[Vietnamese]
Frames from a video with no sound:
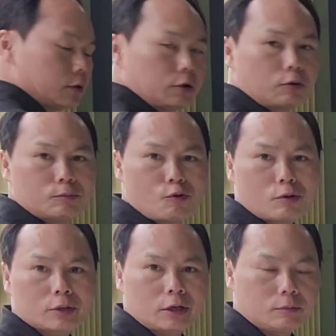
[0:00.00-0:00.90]
nhiều người mua
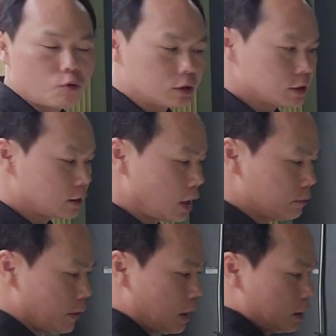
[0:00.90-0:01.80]
không để ý mua cái sen
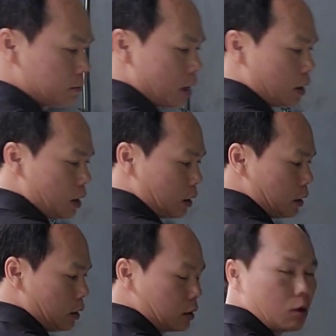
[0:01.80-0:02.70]
cây về nhưng mà lại
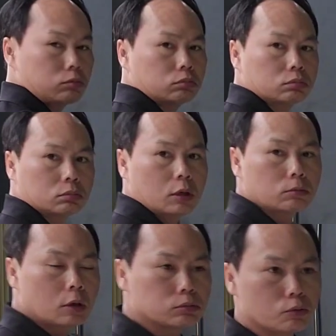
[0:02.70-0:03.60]
à, không
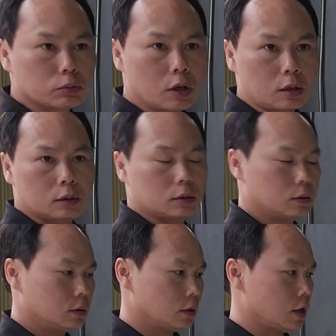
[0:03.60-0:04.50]
không không dùng được
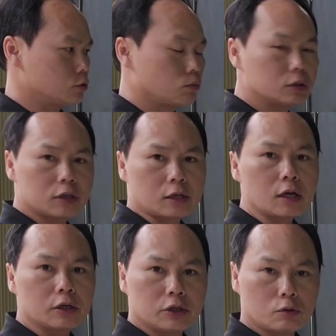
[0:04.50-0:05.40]
à, dùng nước chảy
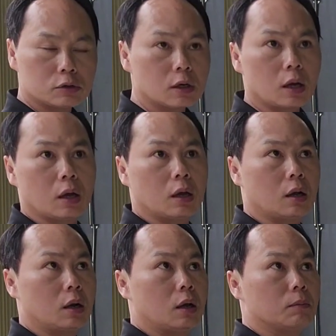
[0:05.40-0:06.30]
rất là yếu rất
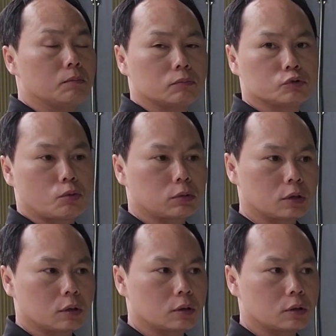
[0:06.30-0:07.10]
là là dùng